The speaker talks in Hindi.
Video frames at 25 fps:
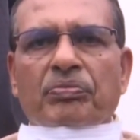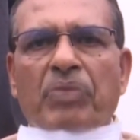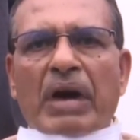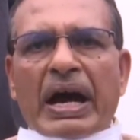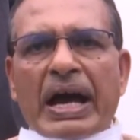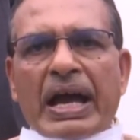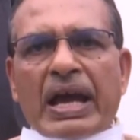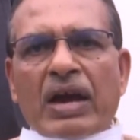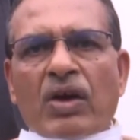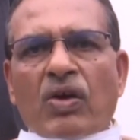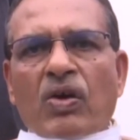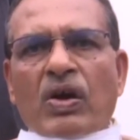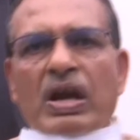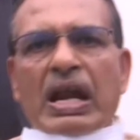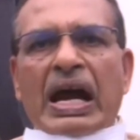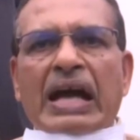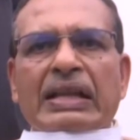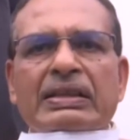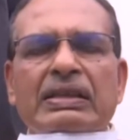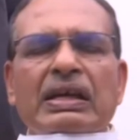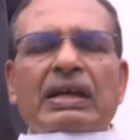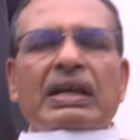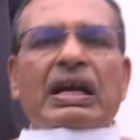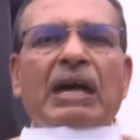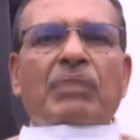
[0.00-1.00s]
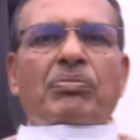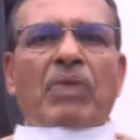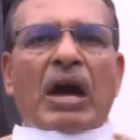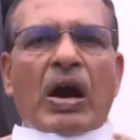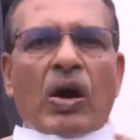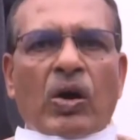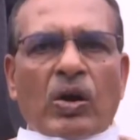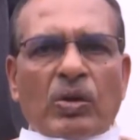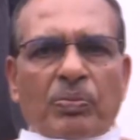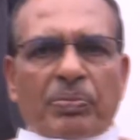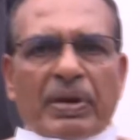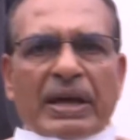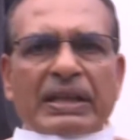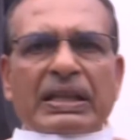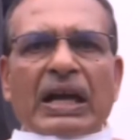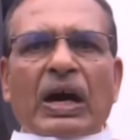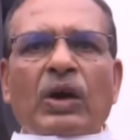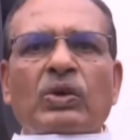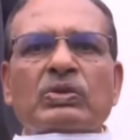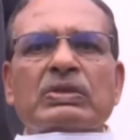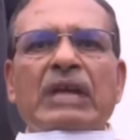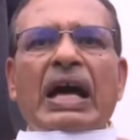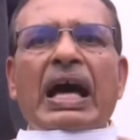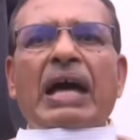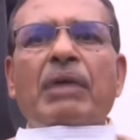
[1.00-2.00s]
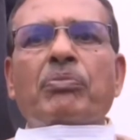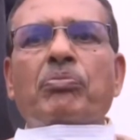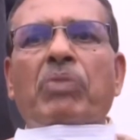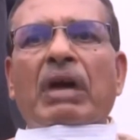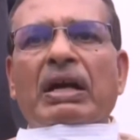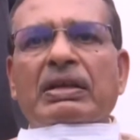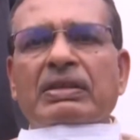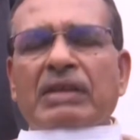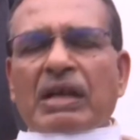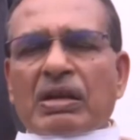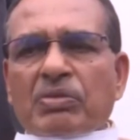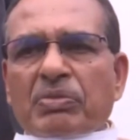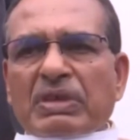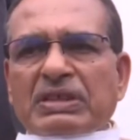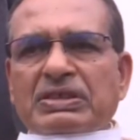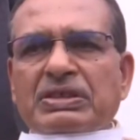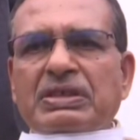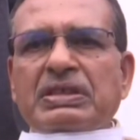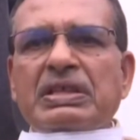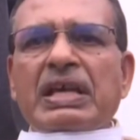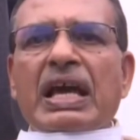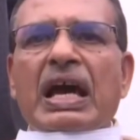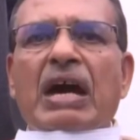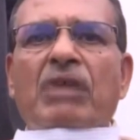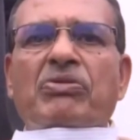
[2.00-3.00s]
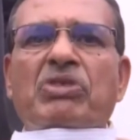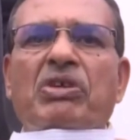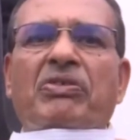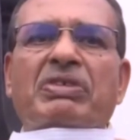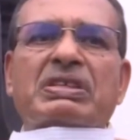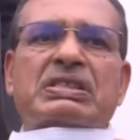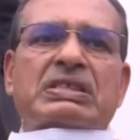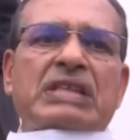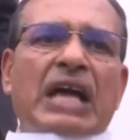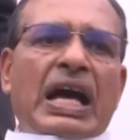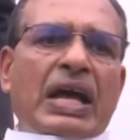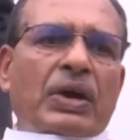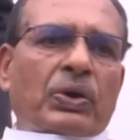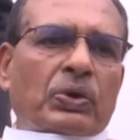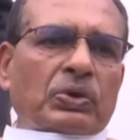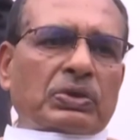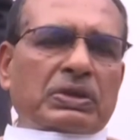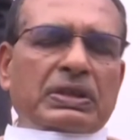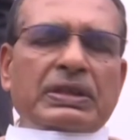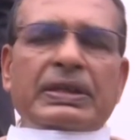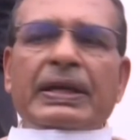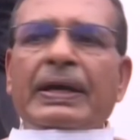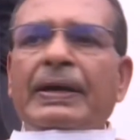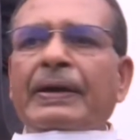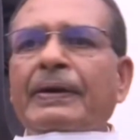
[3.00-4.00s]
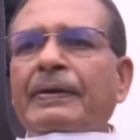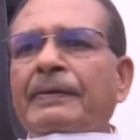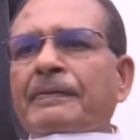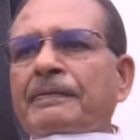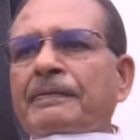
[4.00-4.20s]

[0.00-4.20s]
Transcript: भय और आतंक का माहौल पैदा होता है भगदड़ मचती है अव्यवस्थाएं होती है